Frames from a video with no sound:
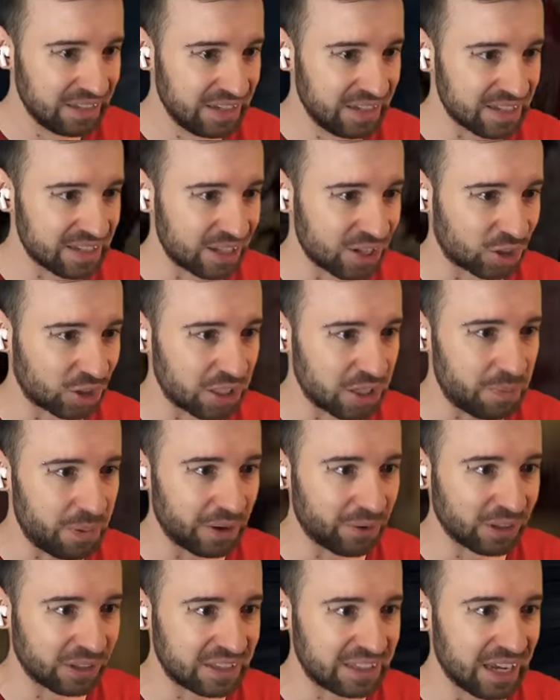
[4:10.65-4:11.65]
Единственное, что
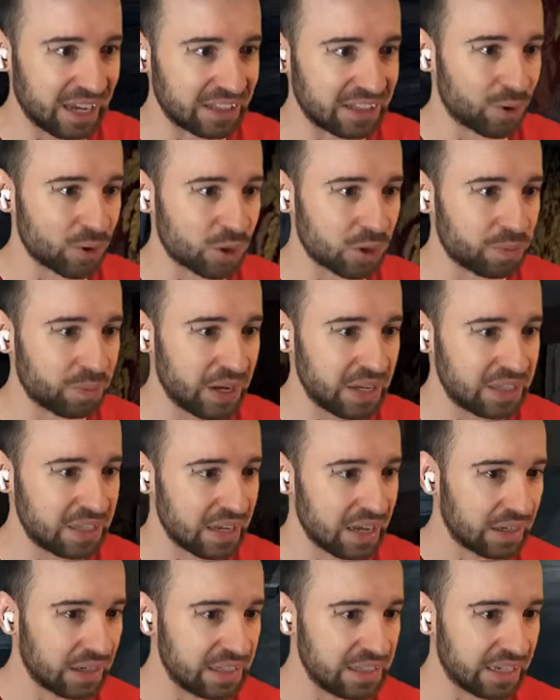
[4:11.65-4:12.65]
теперь вот дед может быть
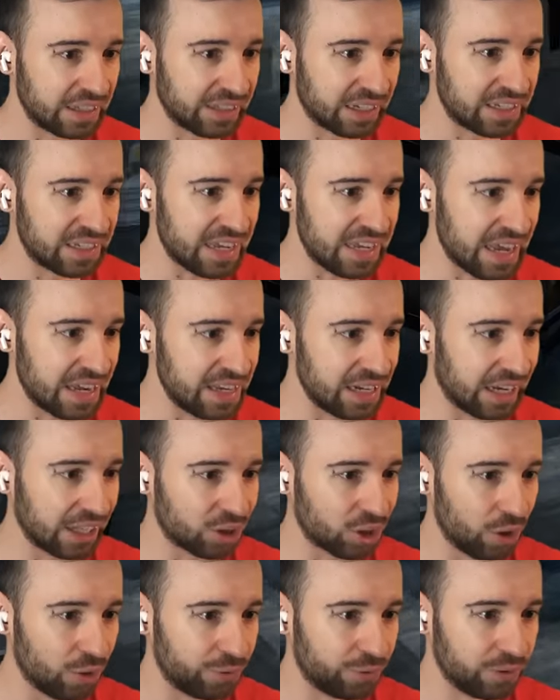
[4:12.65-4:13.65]
где-то, где я не
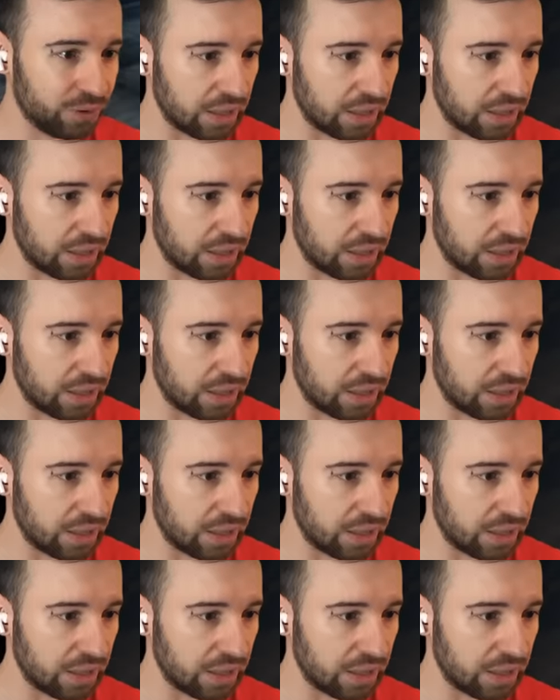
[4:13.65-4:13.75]
готов.